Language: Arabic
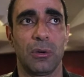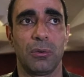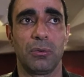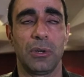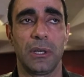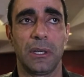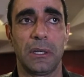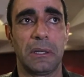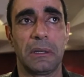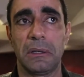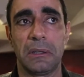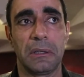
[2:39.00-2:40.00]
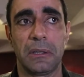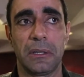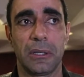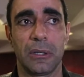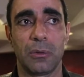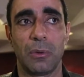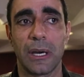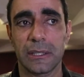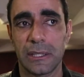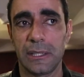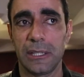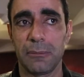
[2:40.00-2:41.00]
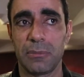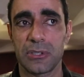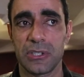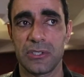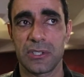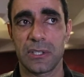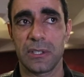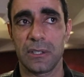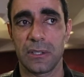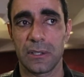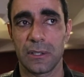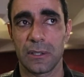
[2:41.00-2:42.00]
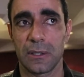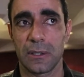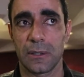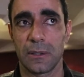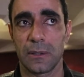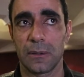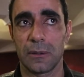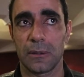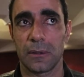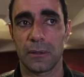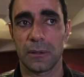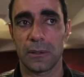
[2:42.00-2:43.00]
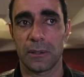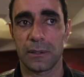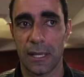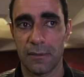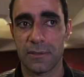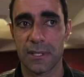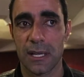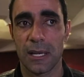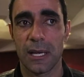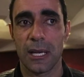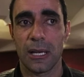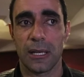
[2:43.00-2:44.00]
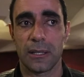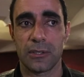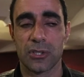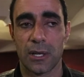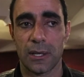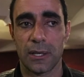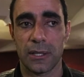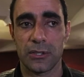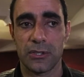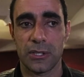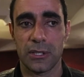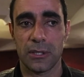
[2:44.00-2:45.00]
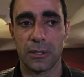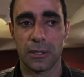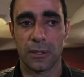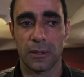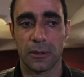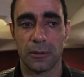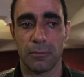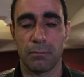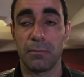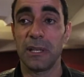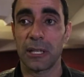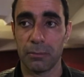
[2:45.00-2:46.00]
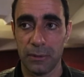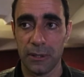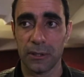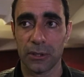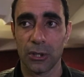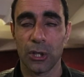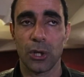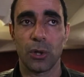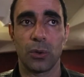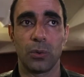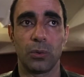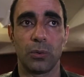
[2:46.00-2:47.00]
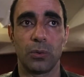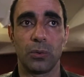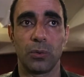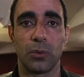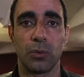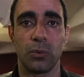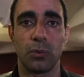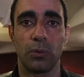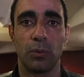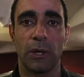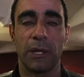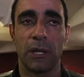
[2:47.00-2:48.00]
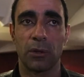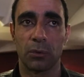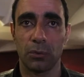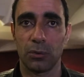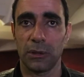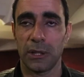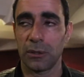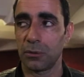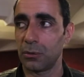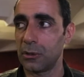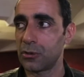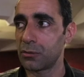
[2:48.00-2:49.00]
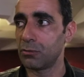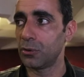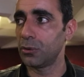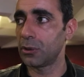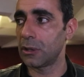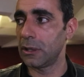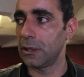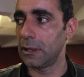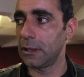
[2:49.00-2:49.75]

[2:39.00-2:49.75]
ووقت اللي باش تجي آه، تلفزه ان شاء الله تجي آه، بالكبير و وانا نقول انه الجمهور